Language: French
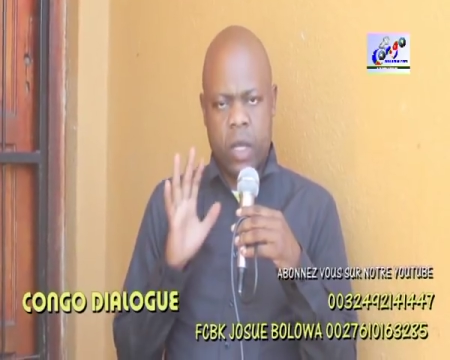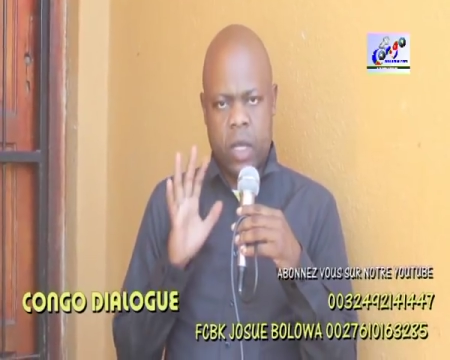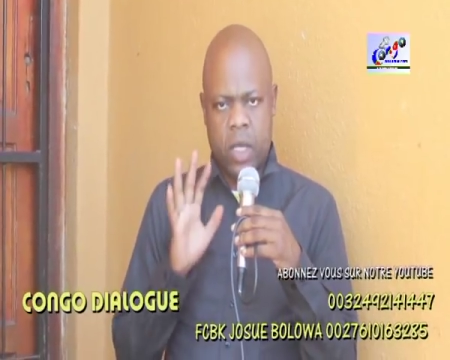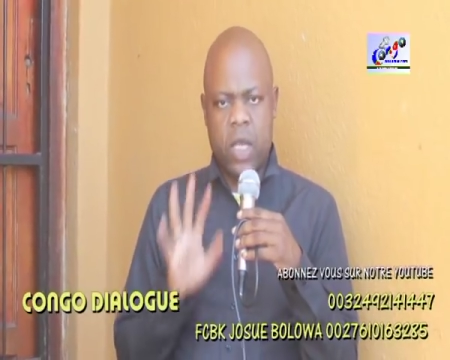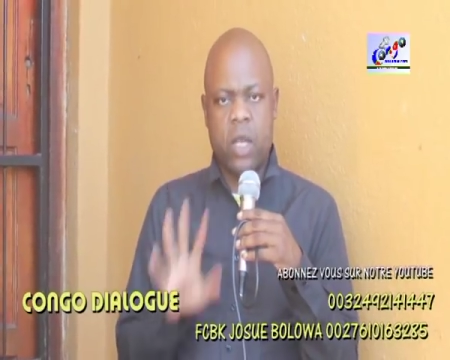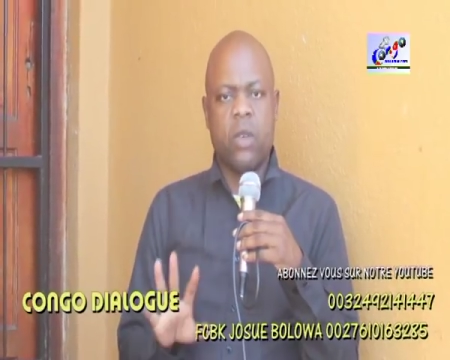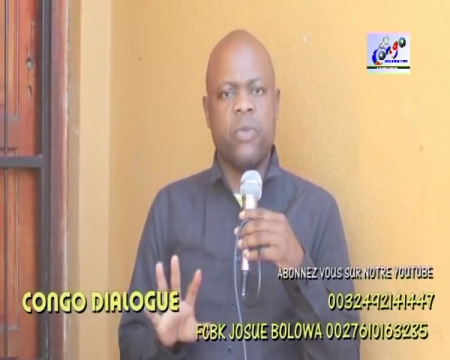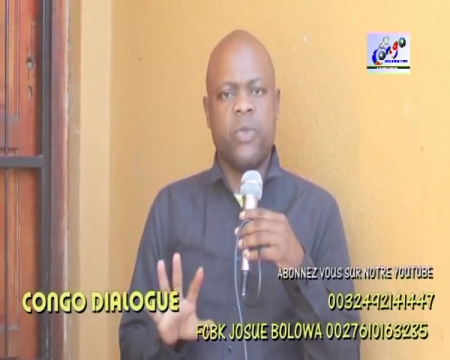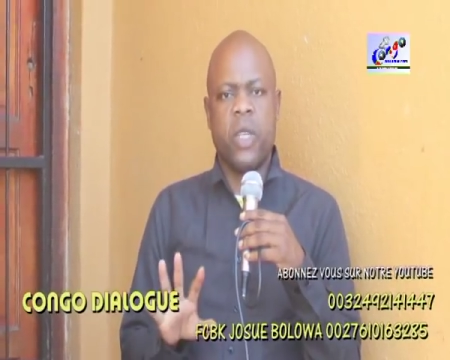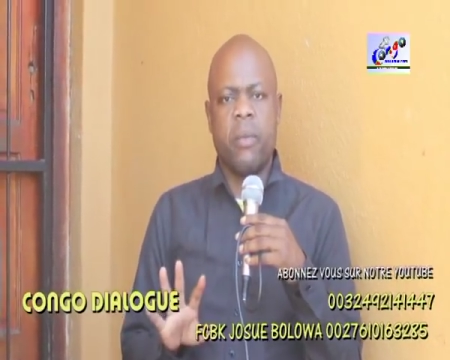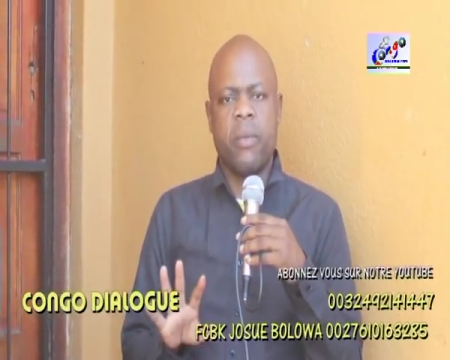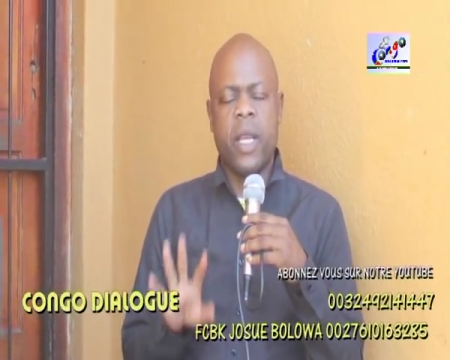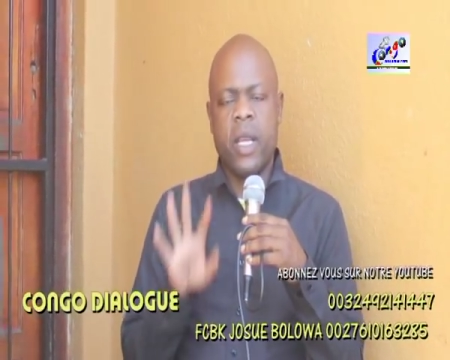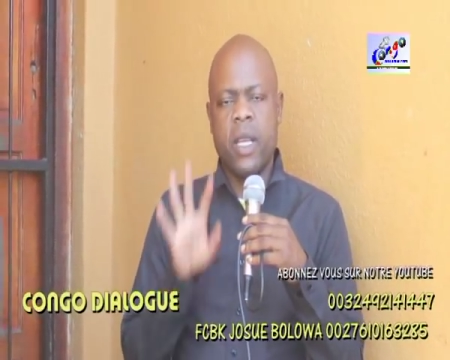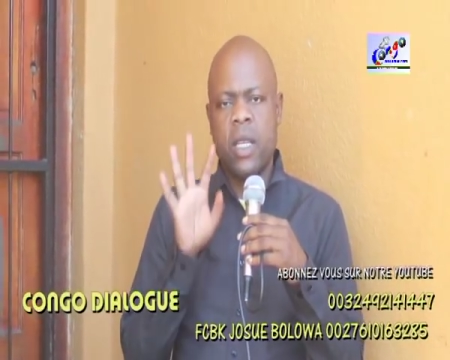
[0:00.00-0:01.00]
C'est
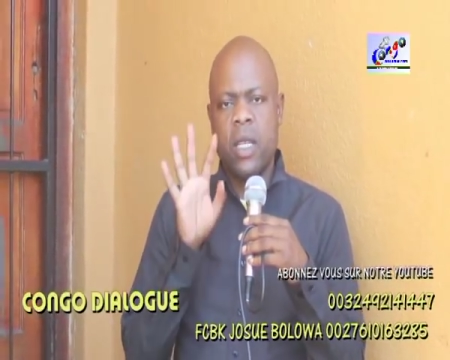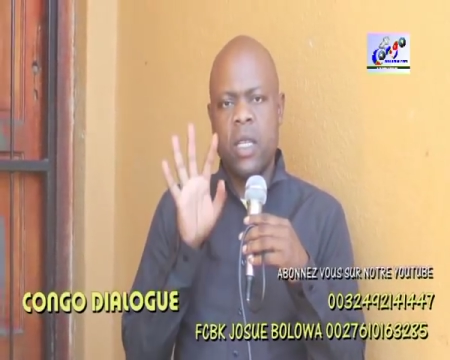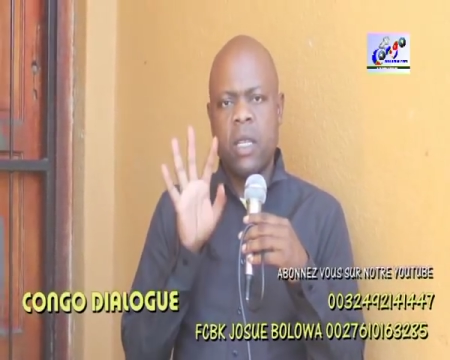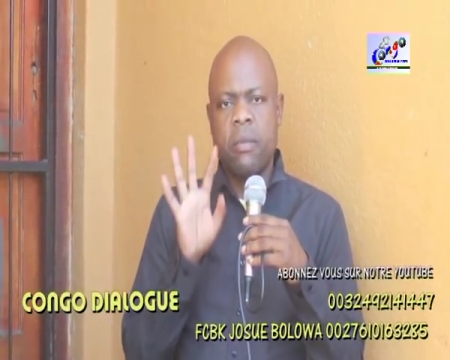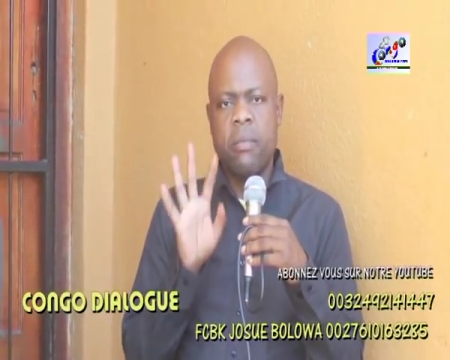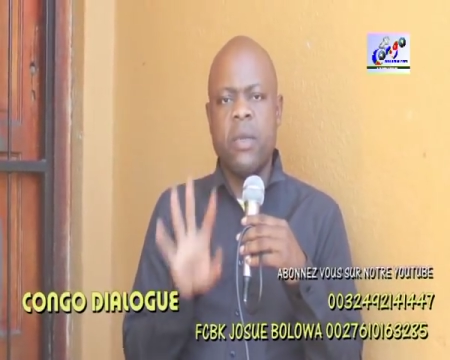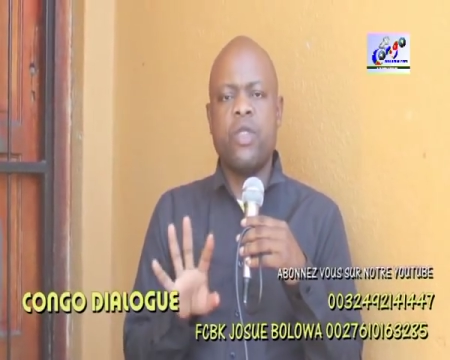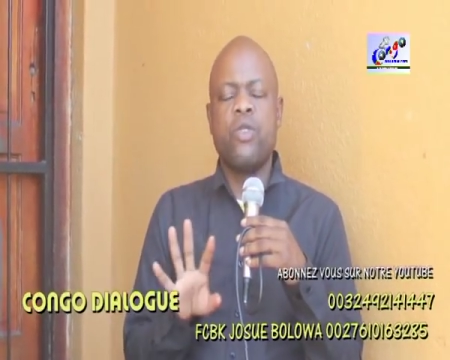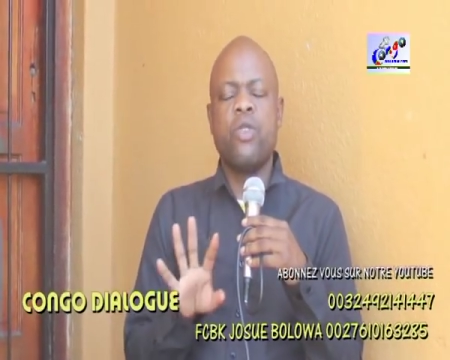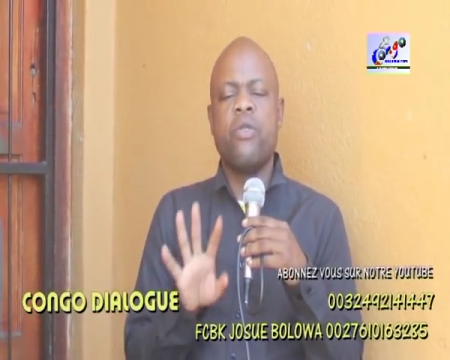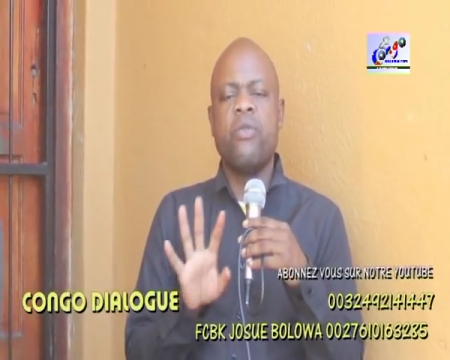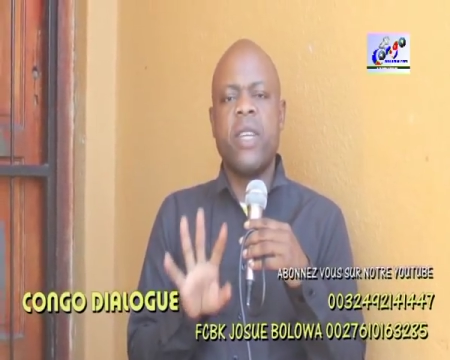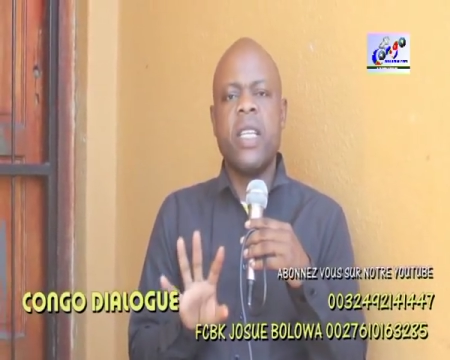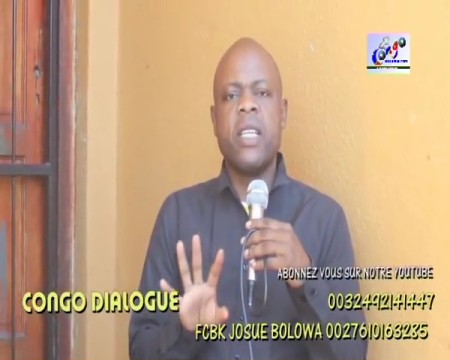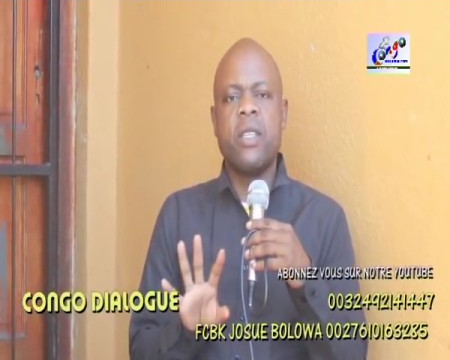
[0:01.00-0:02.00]
confirmé. Monsieur
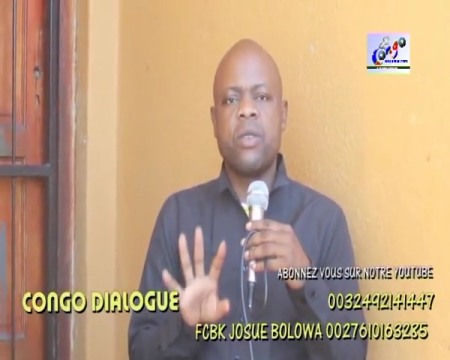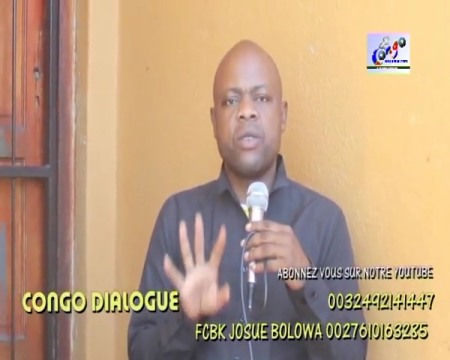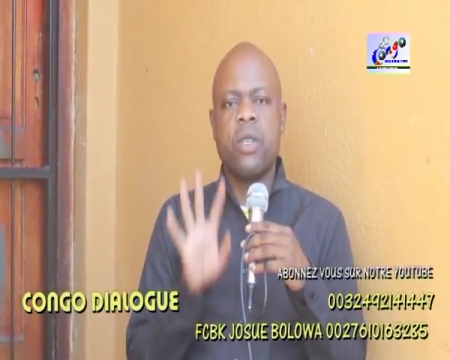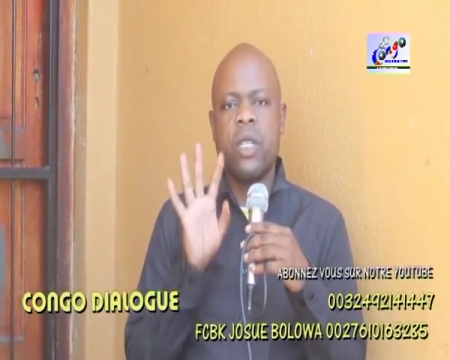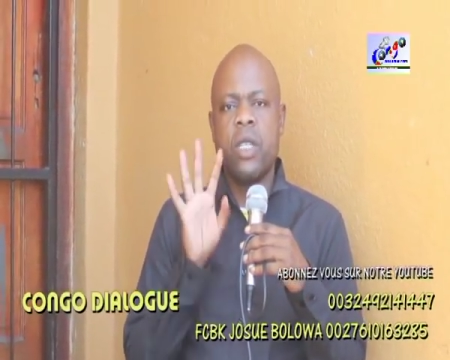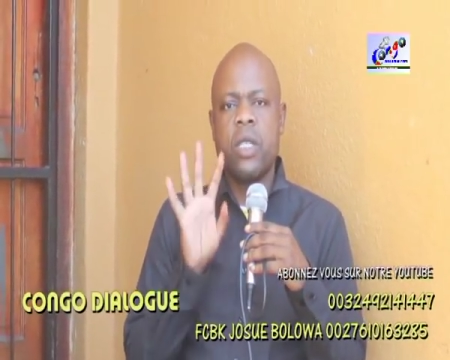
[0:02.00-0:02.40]
Félix